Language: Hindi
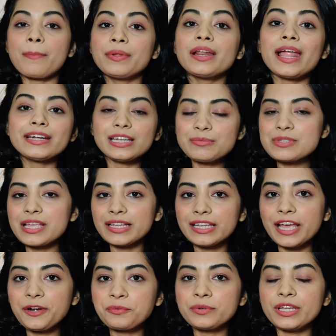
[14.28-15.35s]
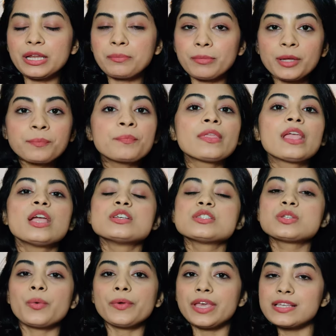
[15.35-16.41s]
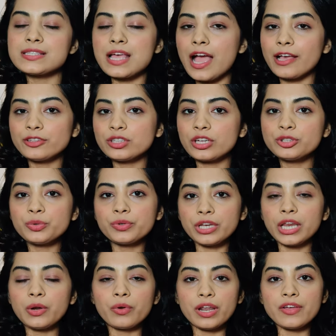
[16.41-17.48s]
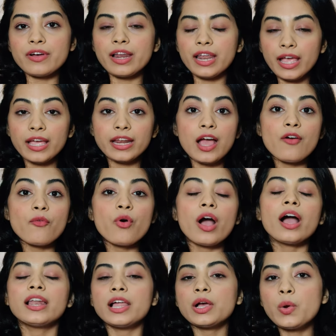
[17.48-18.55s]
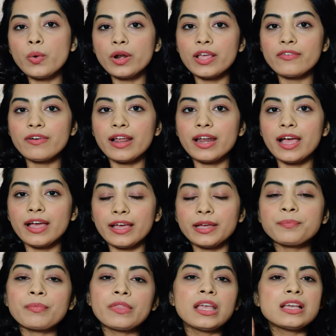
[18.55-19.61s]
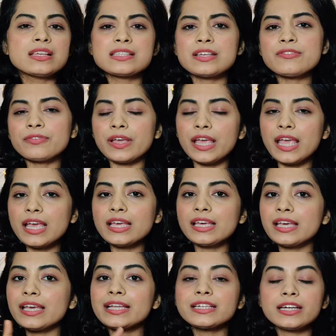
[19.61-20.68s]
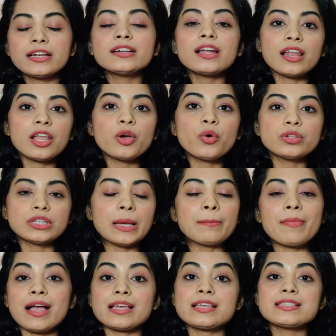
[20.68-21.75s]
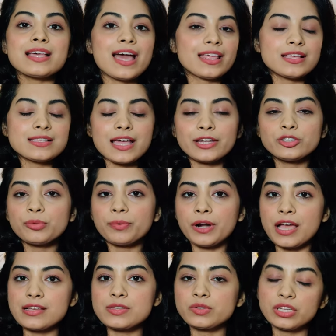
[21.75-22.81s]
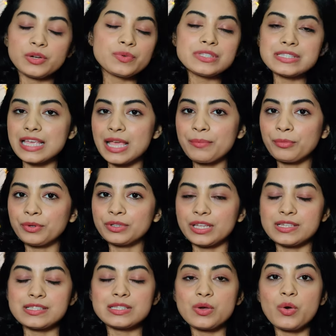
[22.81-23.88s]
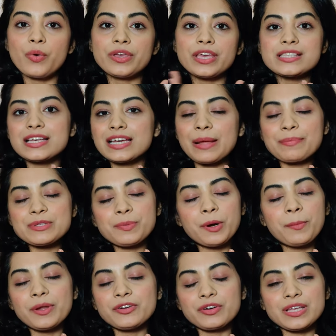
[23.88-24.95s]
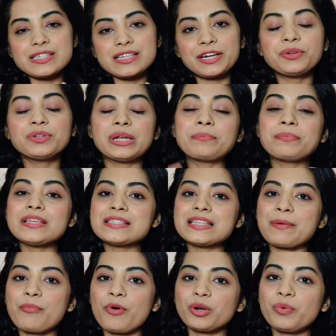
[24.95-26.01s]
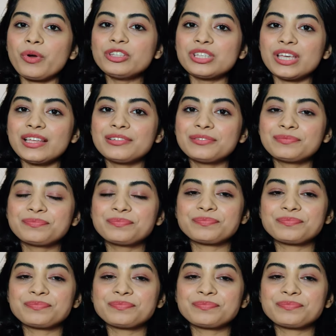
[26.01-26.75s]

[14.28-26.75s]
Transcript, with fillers: अपने नाइट टाइम स्किन केयर रूटीन में सो so, येस yes, आज का जो रूटीन होने वाला है ना वो अलग होने वाला है सिर्फ एक ही इंग्रेडिएंट अलग होता है बाकी सारे के सारे जो प्रोडक्ट्स होते हैं वो सेम होते हैं सो ये अगर आप इस वीडियो में इंटरेस्टेड हो देन प्लीज़ कीप ऑन वॉचिंग